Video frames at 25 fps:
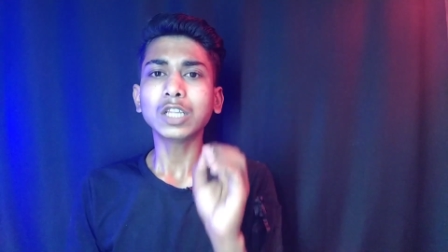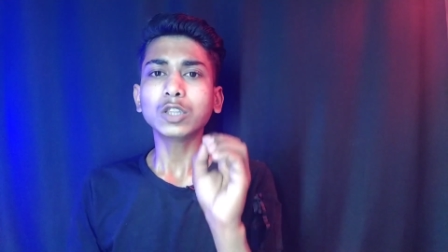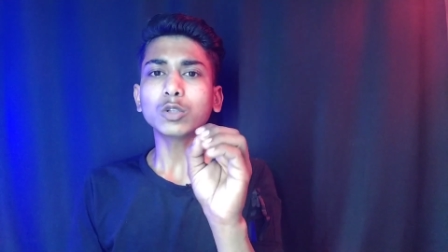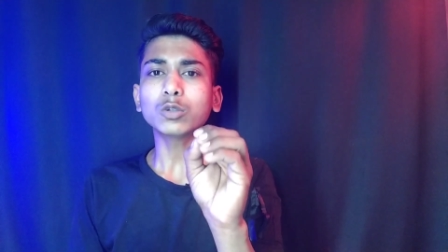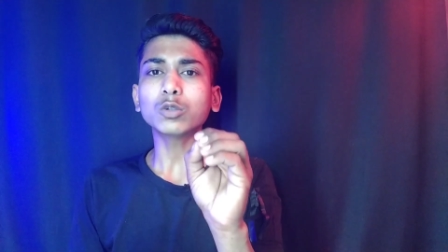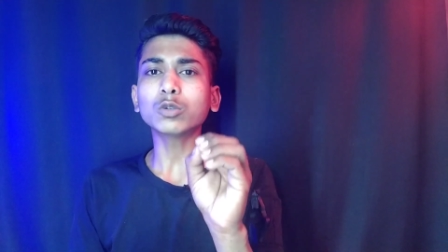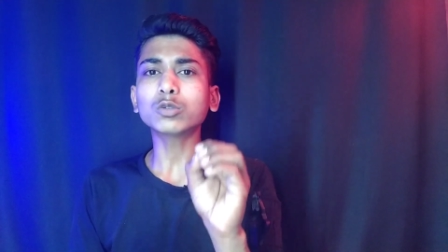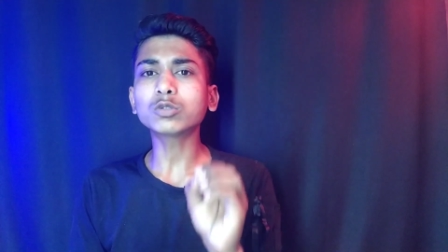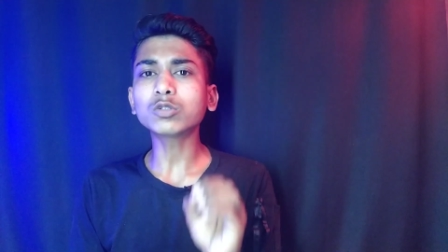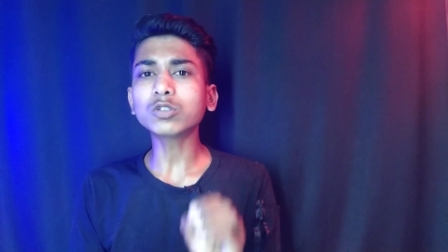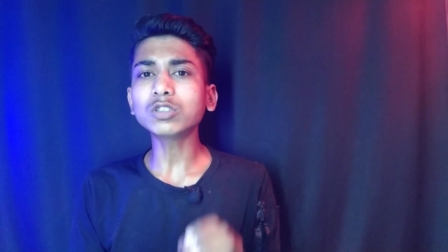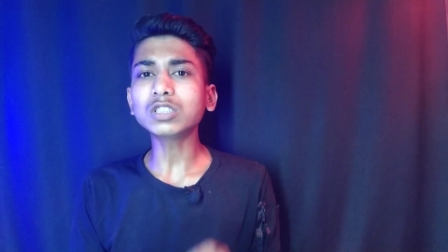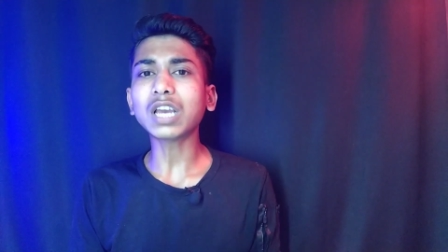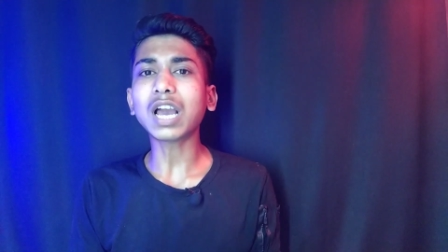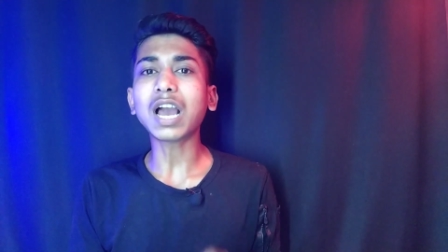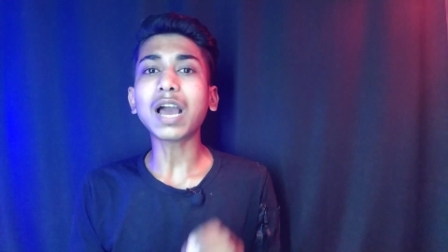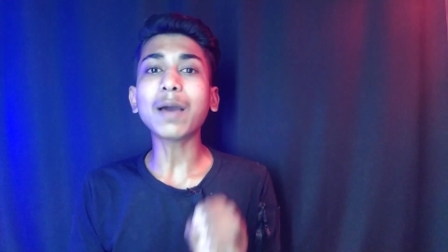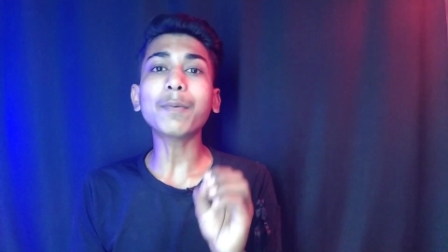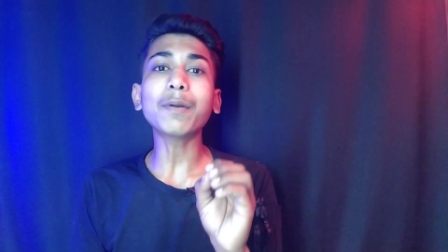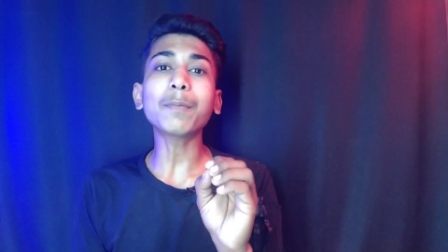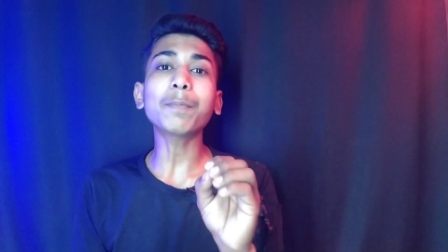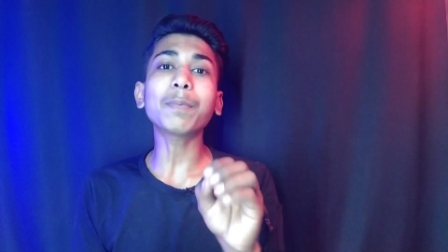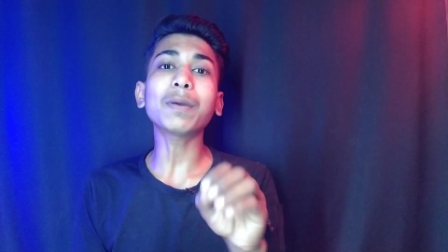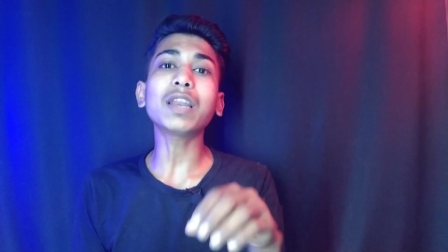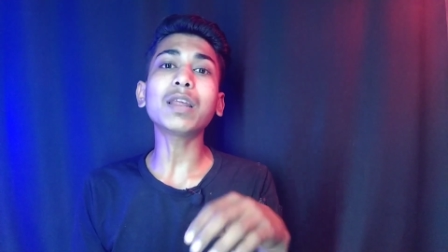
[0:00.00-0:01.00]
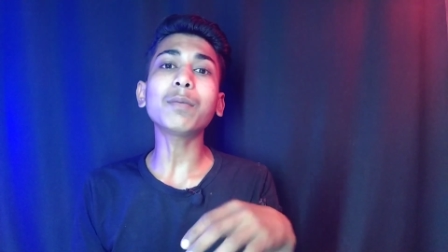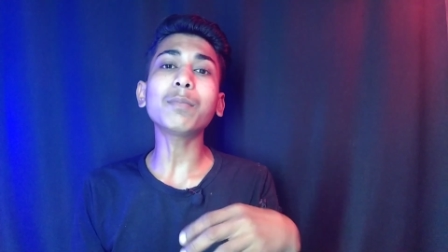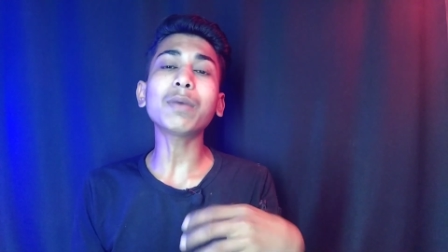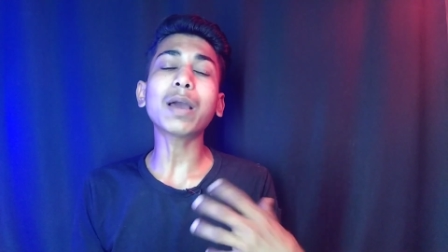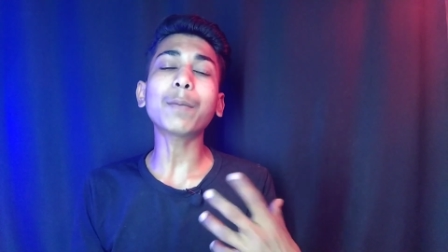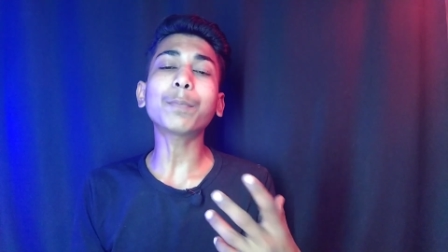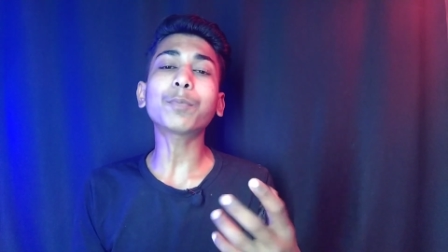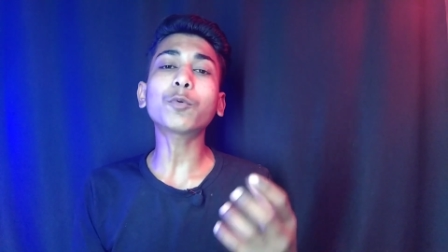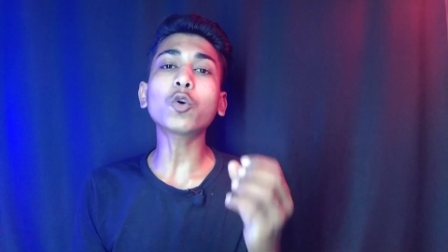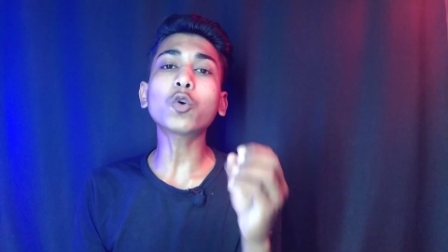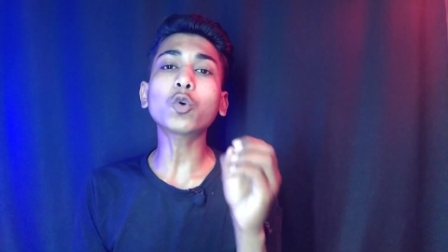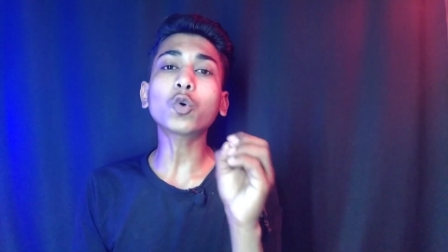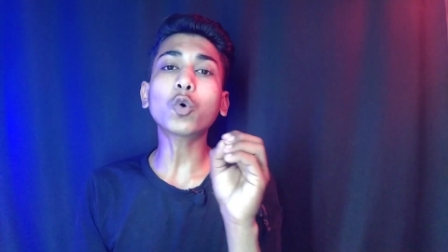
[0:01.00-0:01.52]
तो दोस्तों यहां पर पहले मैं
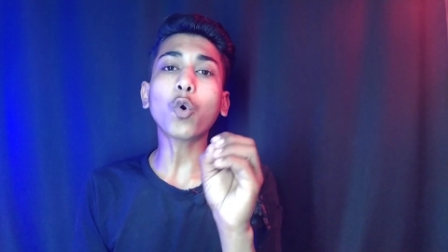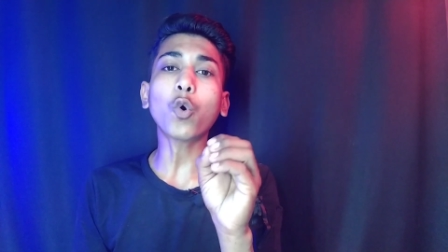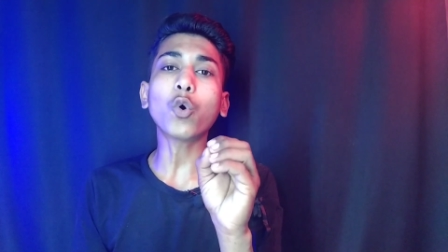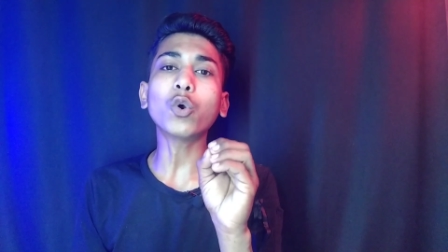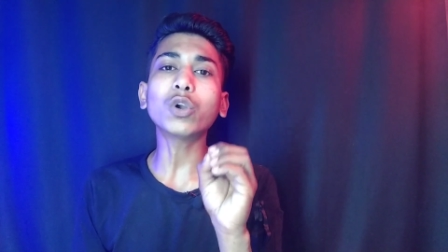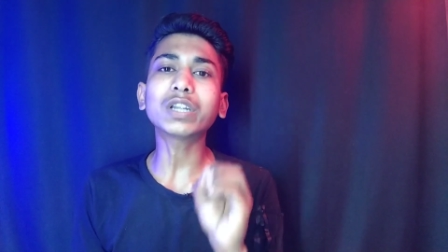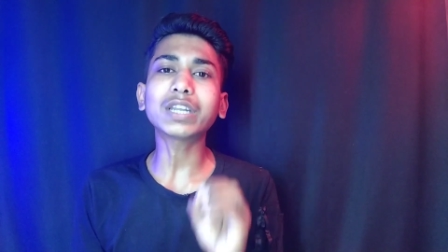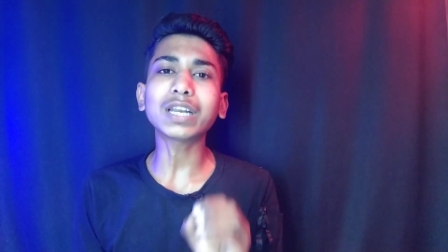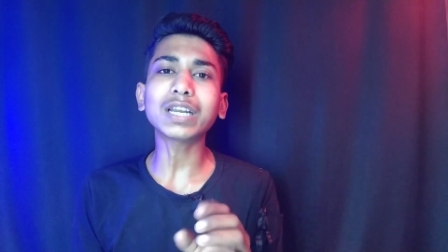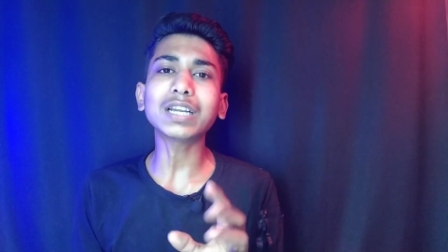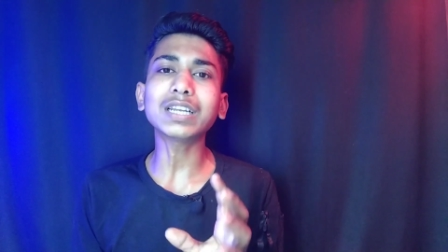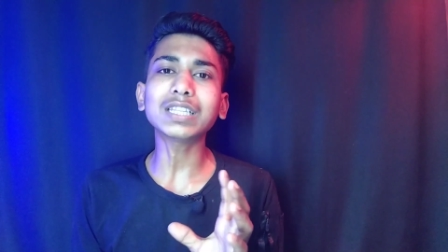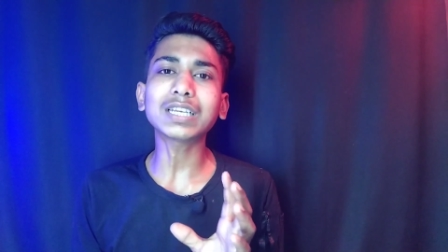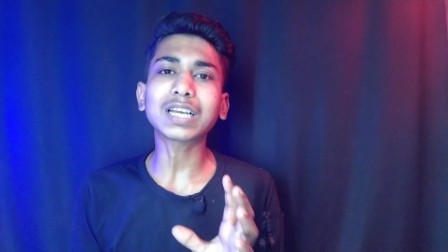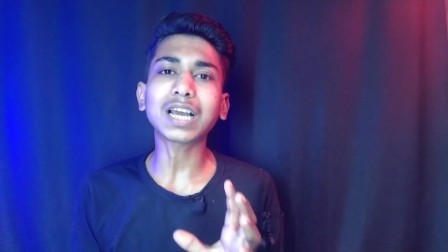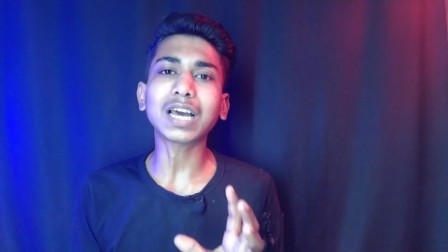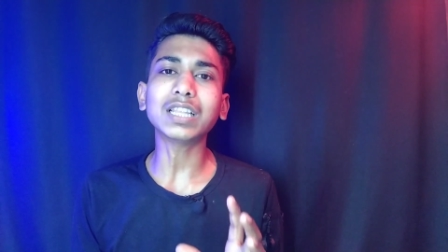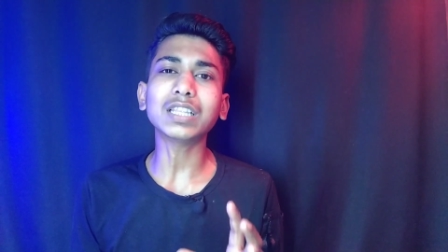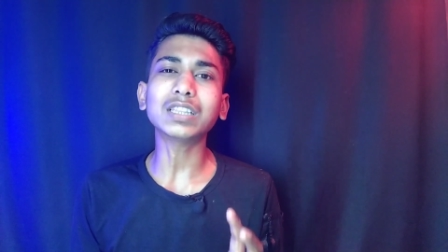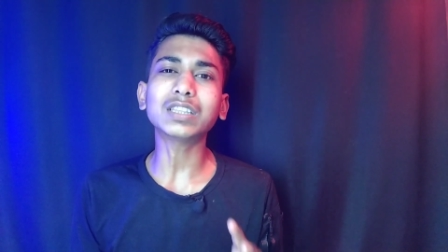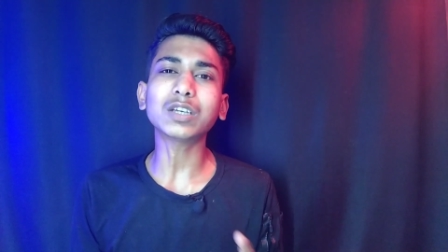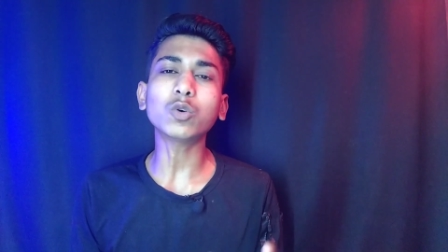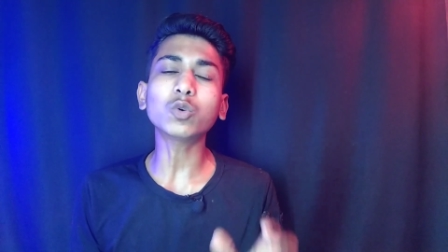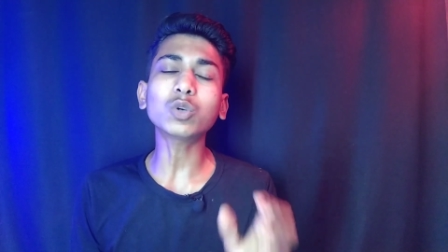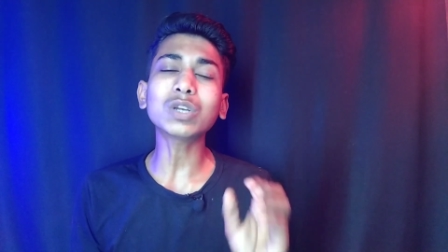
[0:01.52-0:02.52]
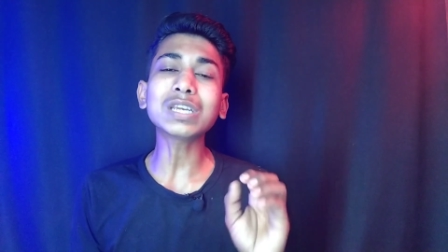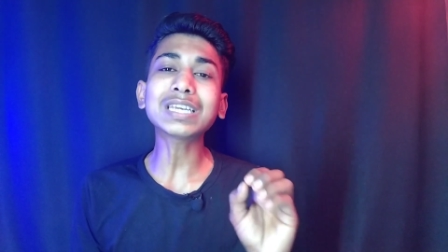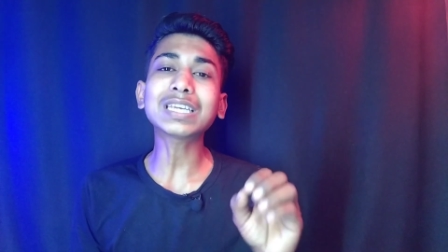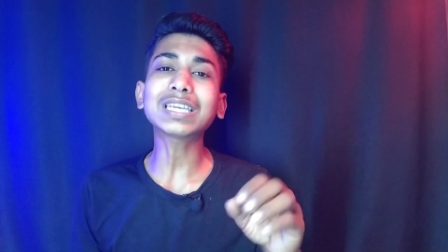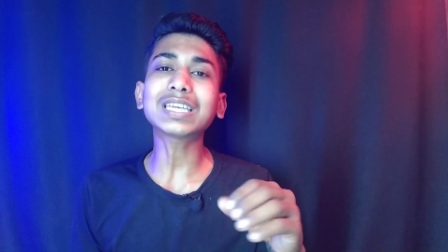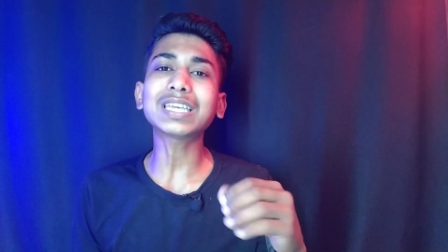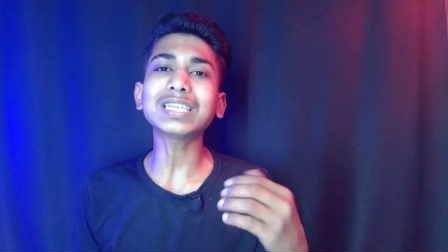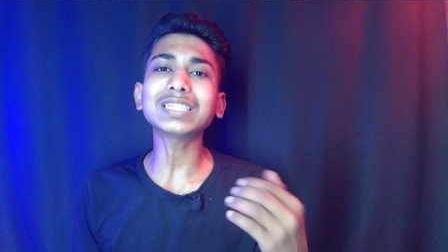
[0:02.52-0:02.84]
आपको कंटेंट दिखा देता हूं कि